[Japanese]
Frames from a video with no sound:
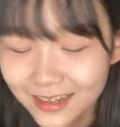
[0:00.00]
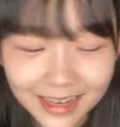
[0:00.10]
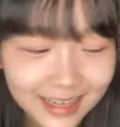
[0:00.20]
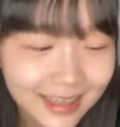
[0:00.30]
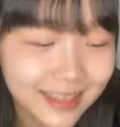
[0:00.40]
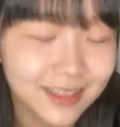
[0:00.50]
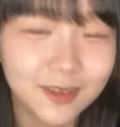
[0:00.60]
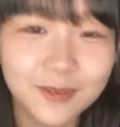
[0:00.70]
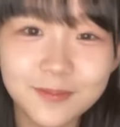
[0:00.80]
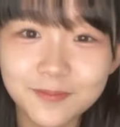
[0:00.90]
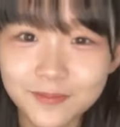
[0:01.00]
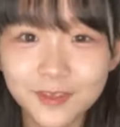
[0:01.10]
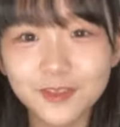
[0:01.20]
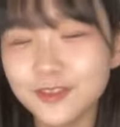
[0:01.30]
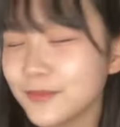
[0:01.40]
るあれでしょ
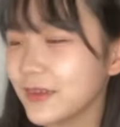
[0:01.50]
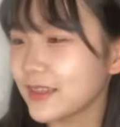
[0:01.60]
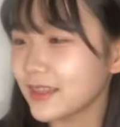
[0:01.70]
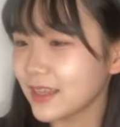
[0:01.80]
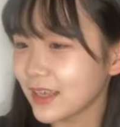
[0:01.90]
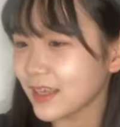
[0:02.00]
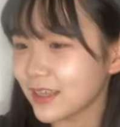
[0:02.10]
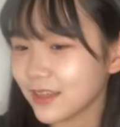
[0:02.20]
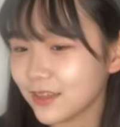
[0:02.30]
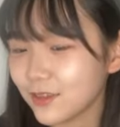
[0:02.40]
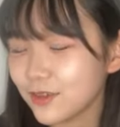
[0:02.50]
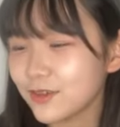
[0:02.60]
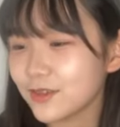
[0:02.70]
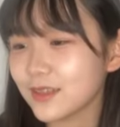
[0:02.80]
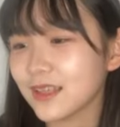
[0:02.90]
有名有
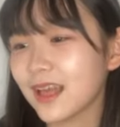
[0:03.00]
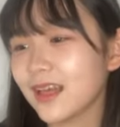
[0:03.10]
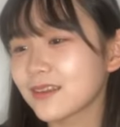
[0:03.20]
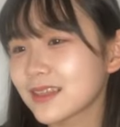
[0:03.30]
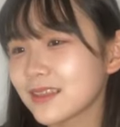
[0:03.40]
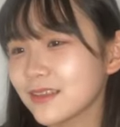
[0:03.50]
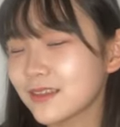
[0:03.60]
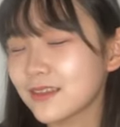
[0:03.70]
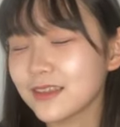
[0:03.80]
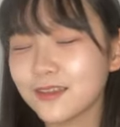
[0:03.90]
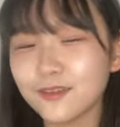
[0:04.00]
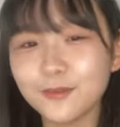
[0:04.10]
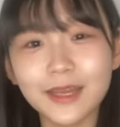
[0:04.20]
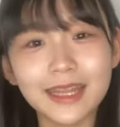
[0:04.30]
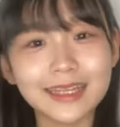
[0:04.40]
あの有
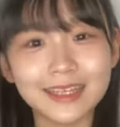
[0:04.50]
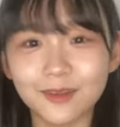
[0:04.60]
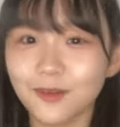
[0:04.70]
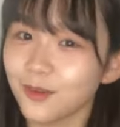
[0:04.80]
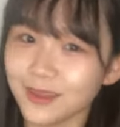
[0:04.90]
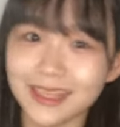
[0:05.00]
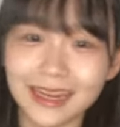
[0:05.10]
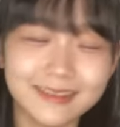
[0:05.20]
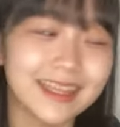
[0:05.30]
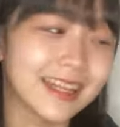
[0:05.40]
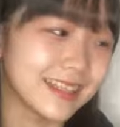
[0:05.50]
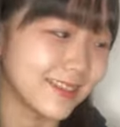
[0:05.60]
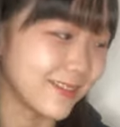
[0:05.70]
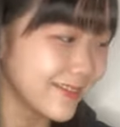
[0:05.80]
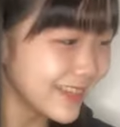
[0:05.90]
名なキノコのキャラクターで
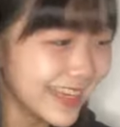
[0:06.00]
しょ